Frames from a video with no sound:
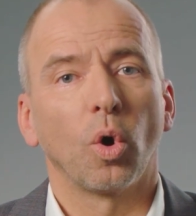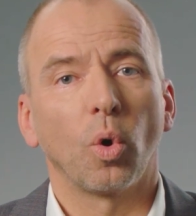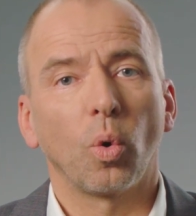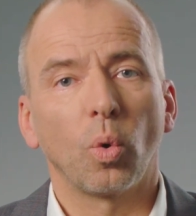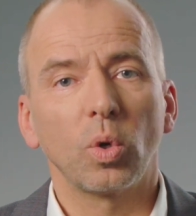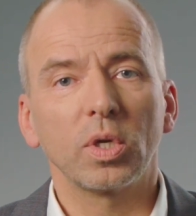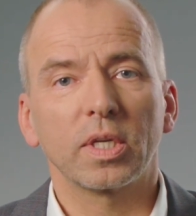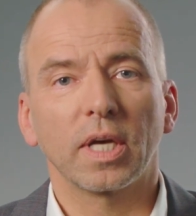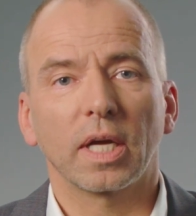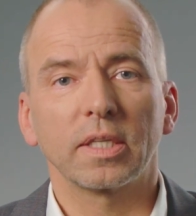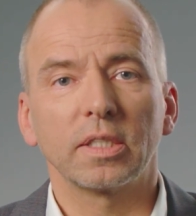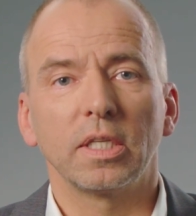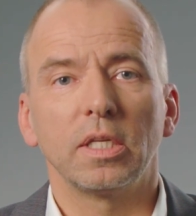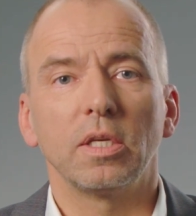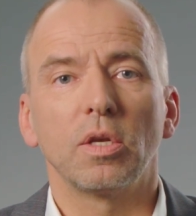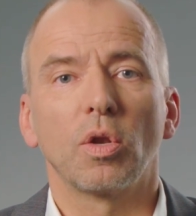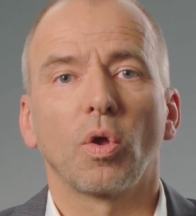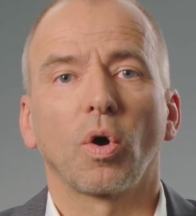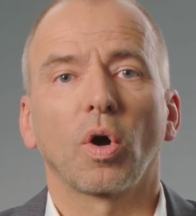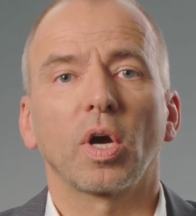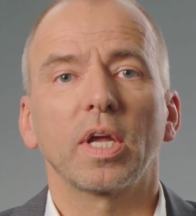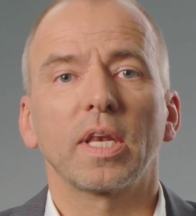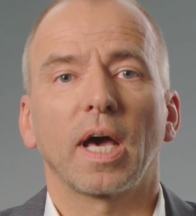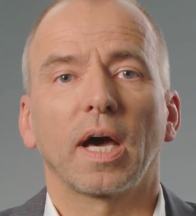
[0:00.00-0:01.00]
und an die
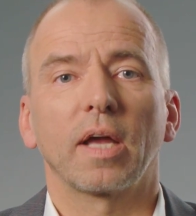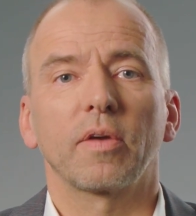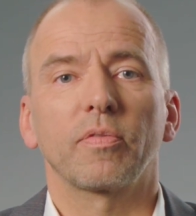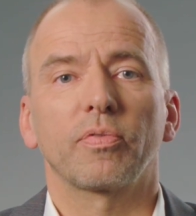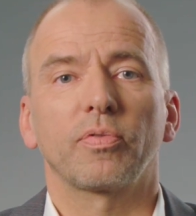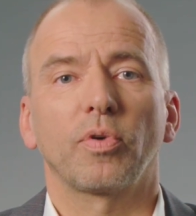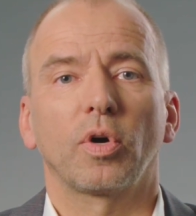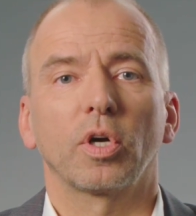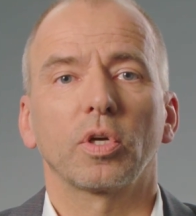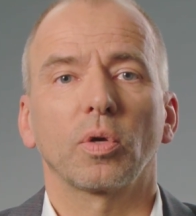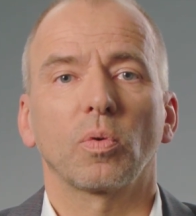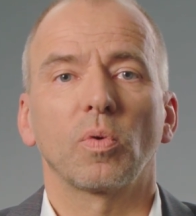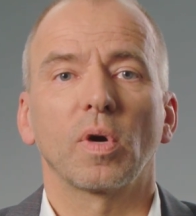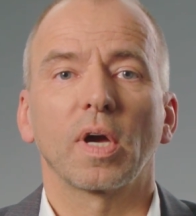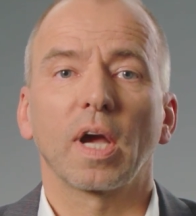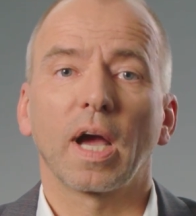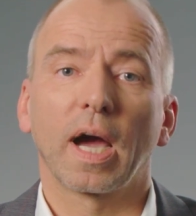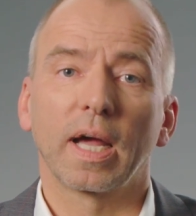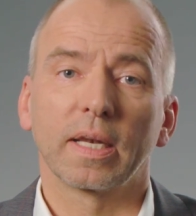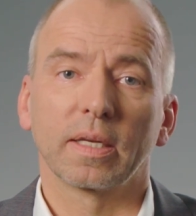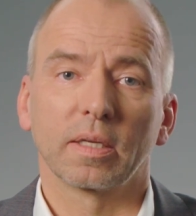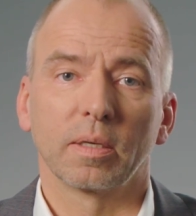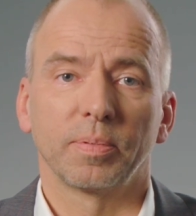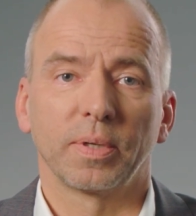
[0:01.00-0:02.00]
neuen
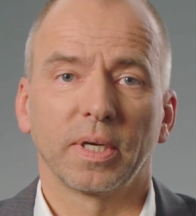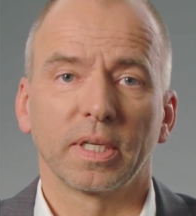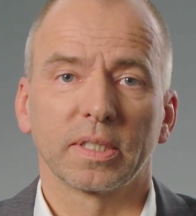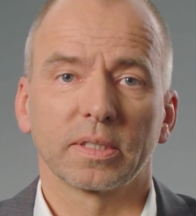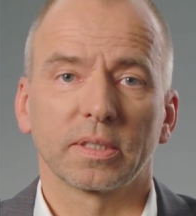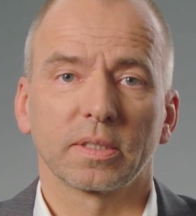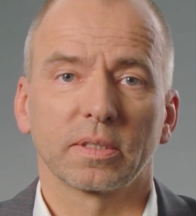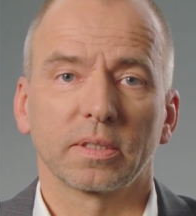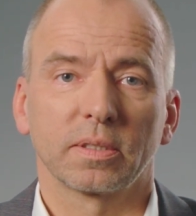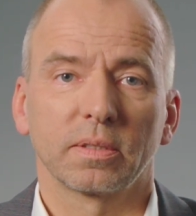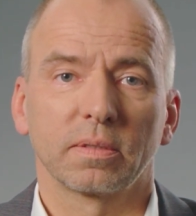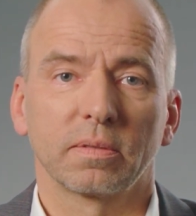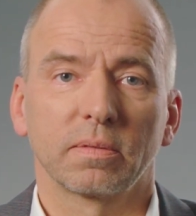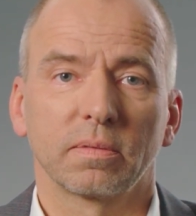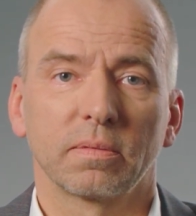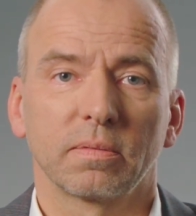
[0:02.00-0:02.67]
Anforderungen angepasst.